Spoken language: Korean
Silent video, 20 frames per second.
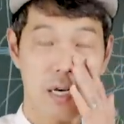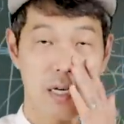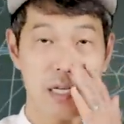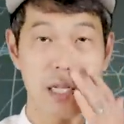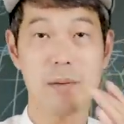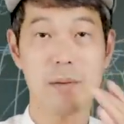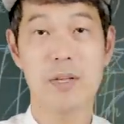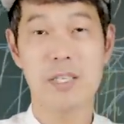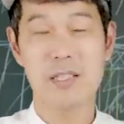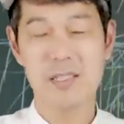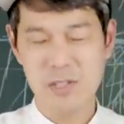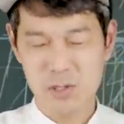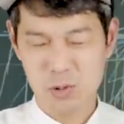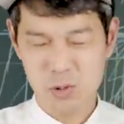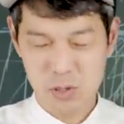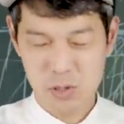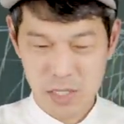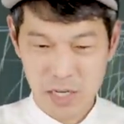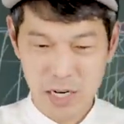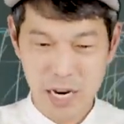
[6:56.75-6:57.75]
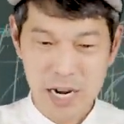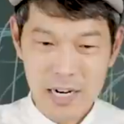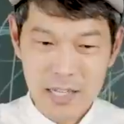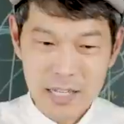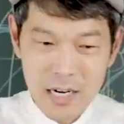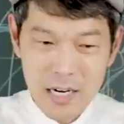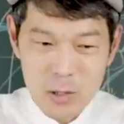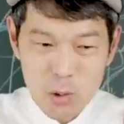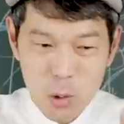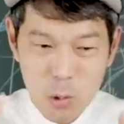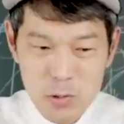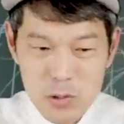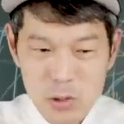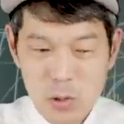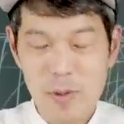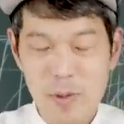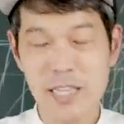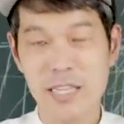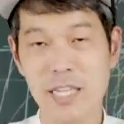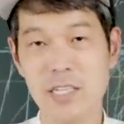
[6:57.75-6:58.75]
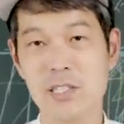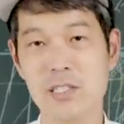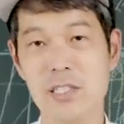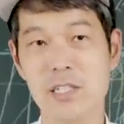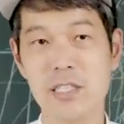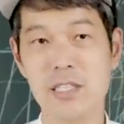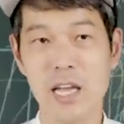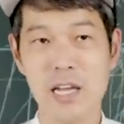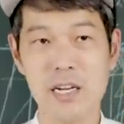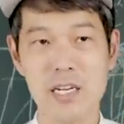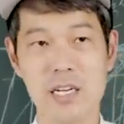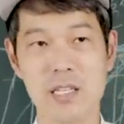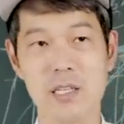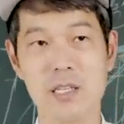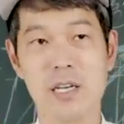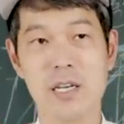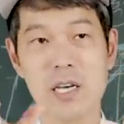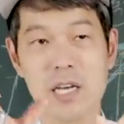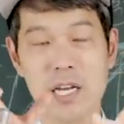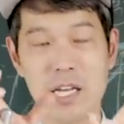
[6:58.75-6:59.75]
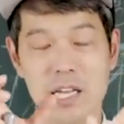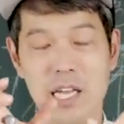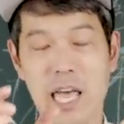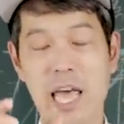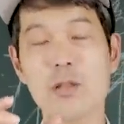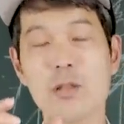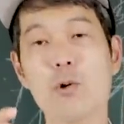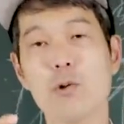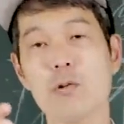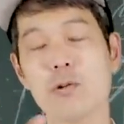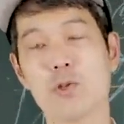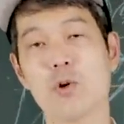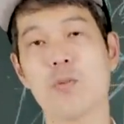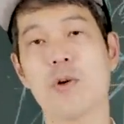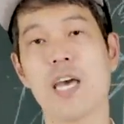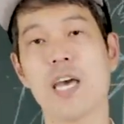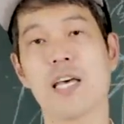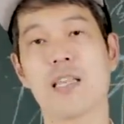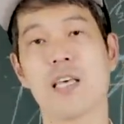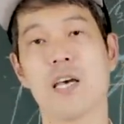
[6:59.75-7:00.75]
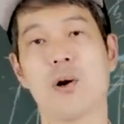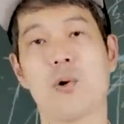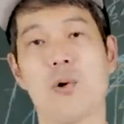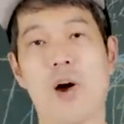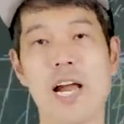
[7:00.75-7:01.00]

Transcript: 그 다음에 그러니까 일단은 독서만 따졌을 때는 개독을 좀 해야 돼요.